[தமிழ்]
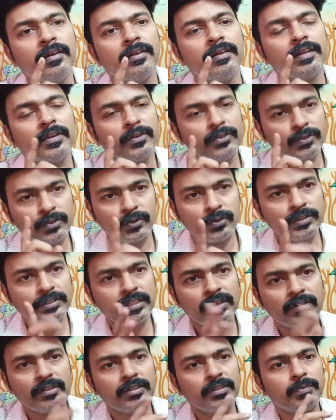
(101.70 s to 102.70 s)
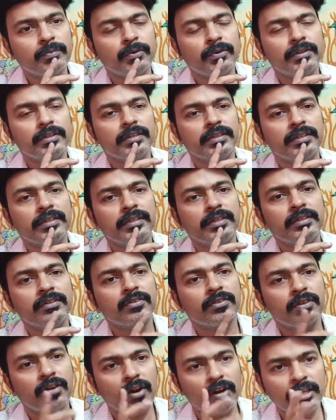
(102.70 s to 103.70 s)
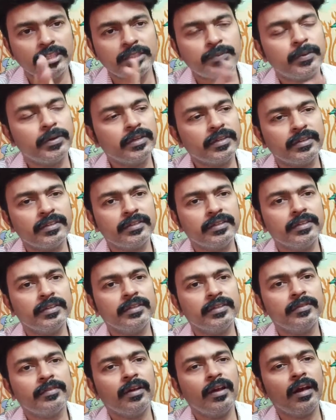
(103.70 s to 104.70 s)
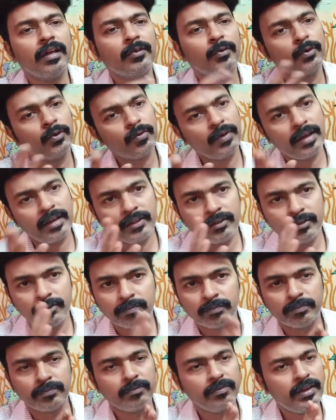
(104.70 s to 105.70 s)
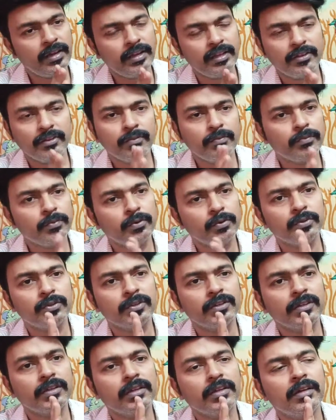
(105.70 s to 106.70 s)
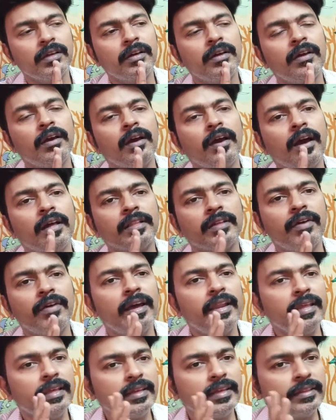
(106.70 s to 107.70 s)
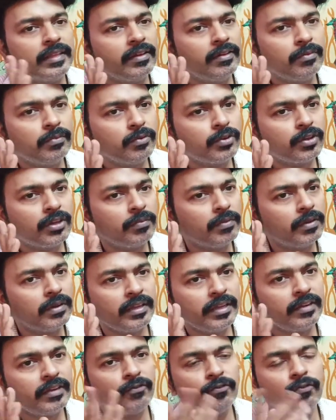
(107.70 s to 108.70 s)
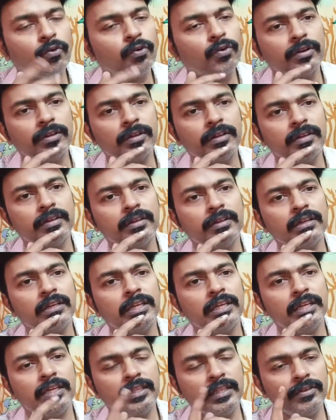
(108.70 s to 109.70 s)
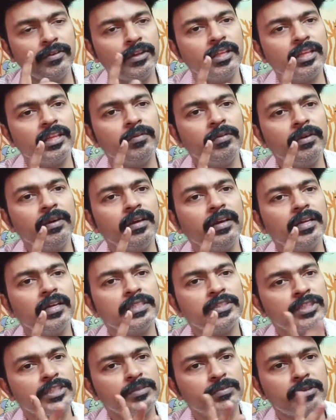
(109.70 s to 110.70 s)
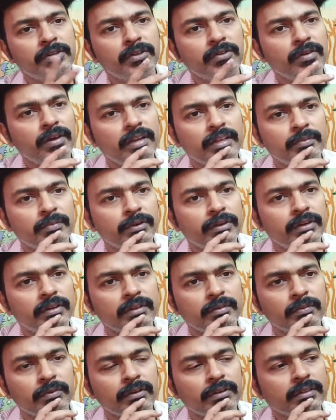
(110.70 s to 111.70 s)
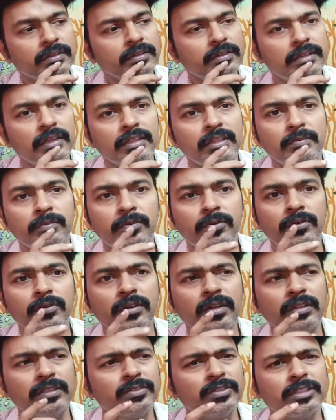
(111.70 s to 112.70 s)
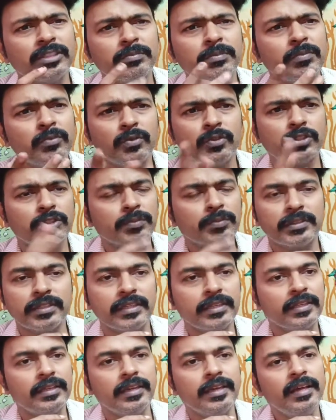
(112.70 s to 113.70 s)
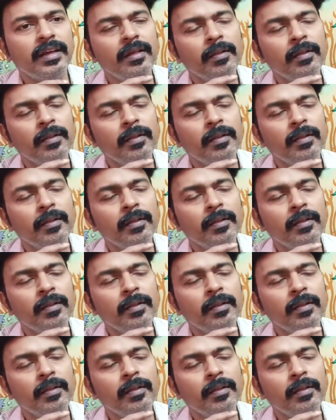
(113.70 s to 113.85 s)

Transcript: இருபத்தி ஒரு வயசு ஆகுது அந்த பொண்ணுக்கு காலேஜ் படிக்குது அது ஒரு வேலையும் வேலையும் போகுது அந்த வேலைக்கு தேவை முக்கியமான ஹெட்ஃபோனு இது வரைக்குமே அஞ்சு வருஷமா நான் வேலைக்கு போயிட்டு இருக்கு போல இருக்கு அந்த பொண்ணு அஞ்சு வருஷமும் மூணு வருஷமா தெரியல